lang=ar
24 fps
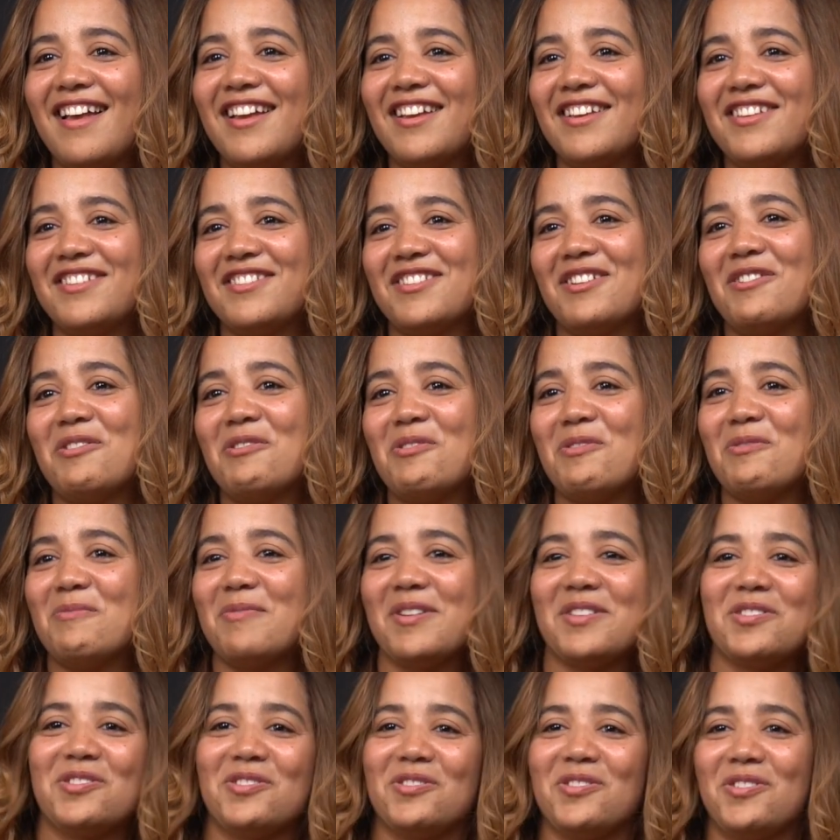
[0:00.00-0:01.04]
جاوه هما
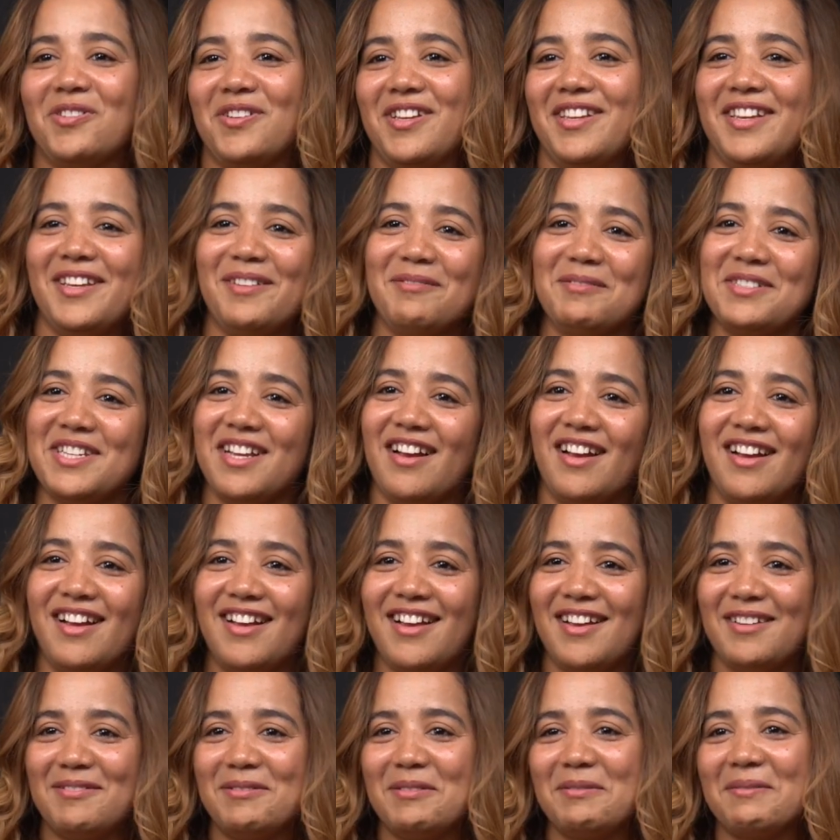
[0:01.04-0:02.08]
يصوتوا عليه مشى
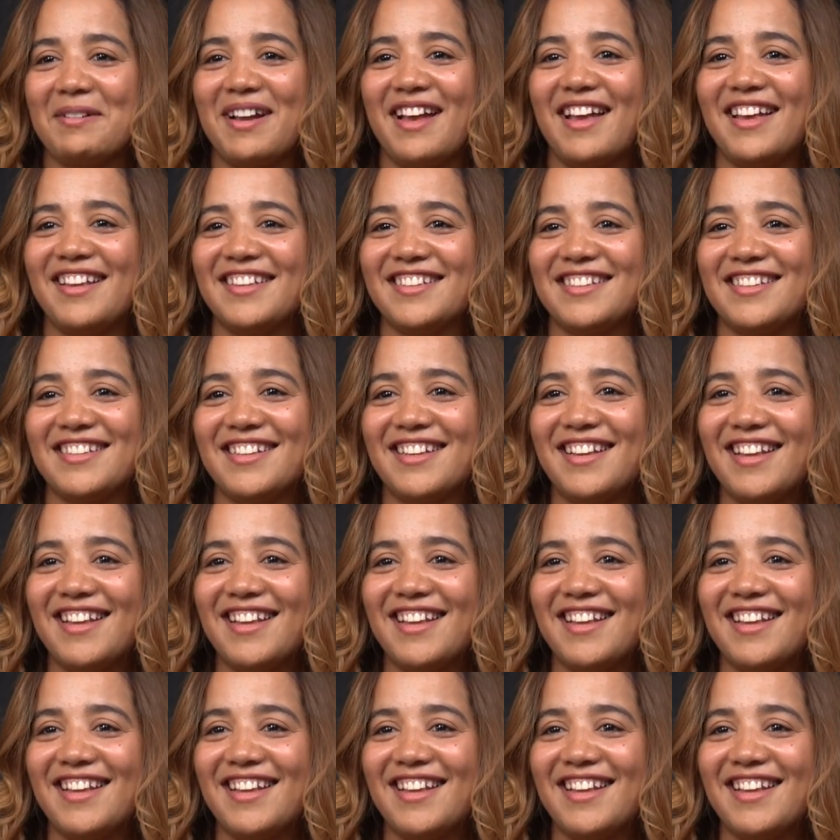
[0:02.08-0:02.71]
ما بقاش